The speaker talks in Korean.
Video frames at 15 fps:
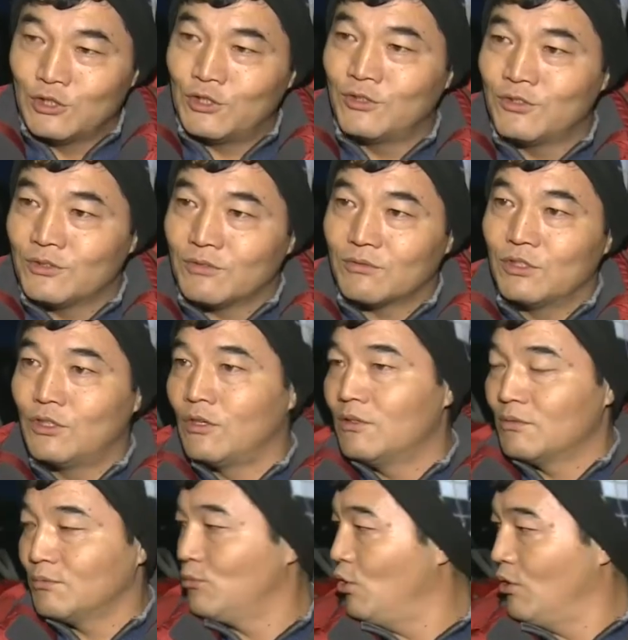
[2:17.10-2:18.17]
진천
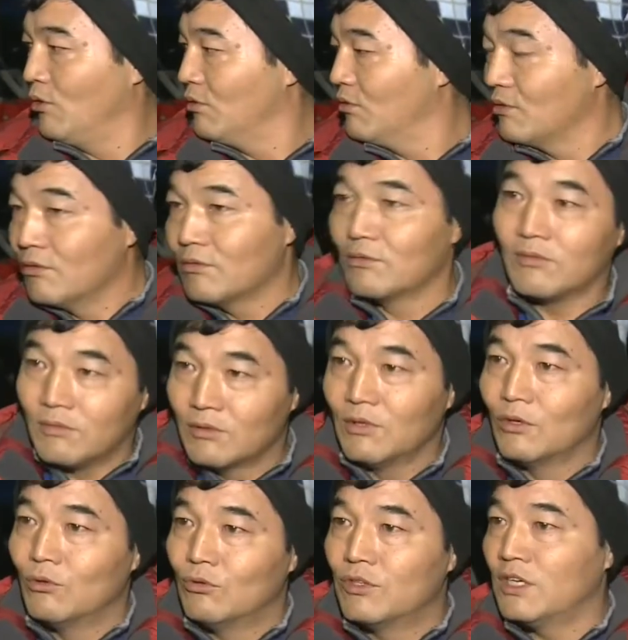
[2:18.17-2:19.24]
니들 뭐
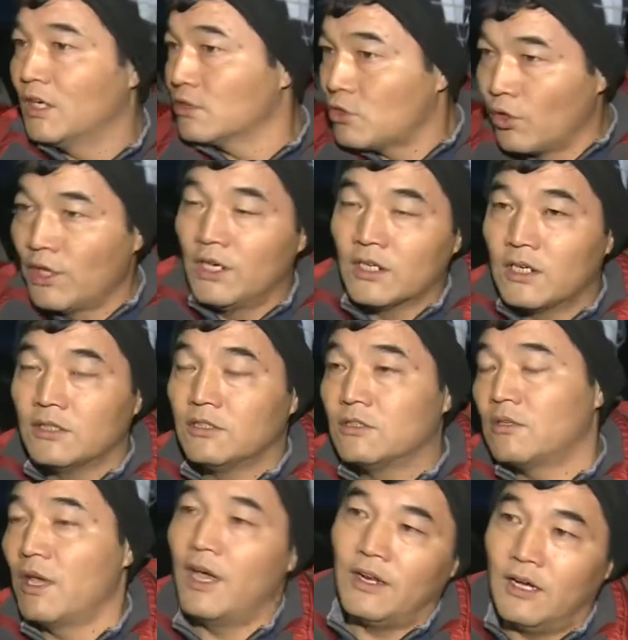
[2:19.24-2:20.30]
우리가 정해니까
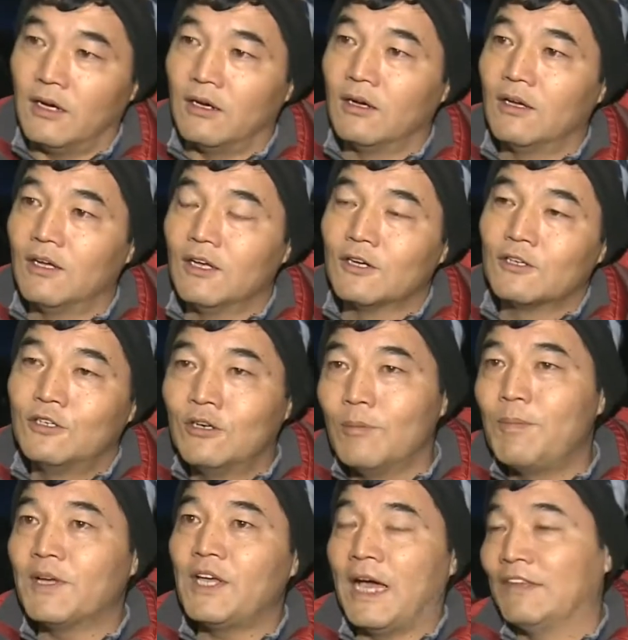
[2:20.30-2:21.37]
니들 해라.
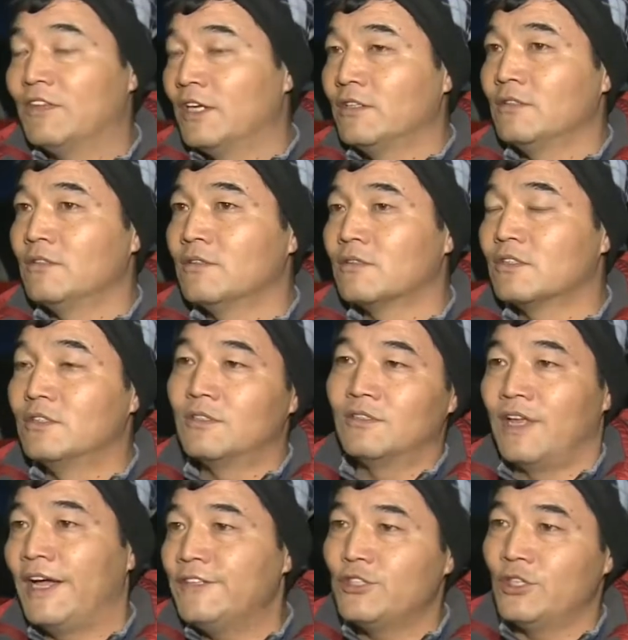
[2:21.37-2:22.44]
그것밖에 안 되는
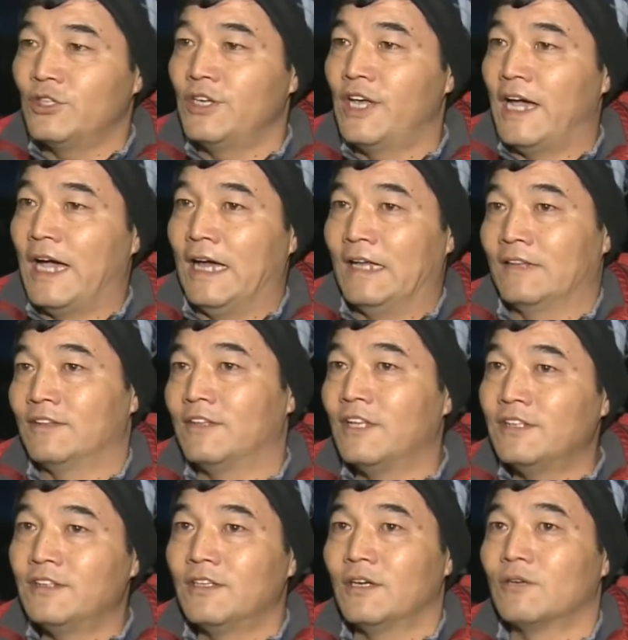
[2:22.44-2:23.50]
그런 행정이 안
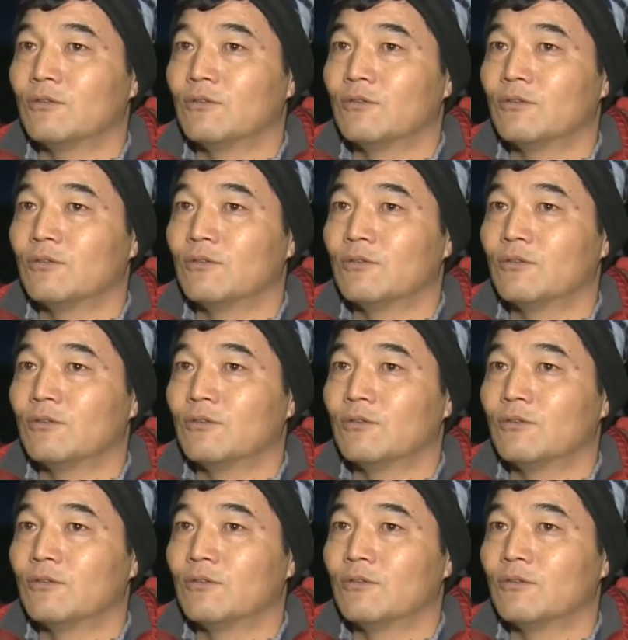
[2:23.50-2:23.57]
된다고.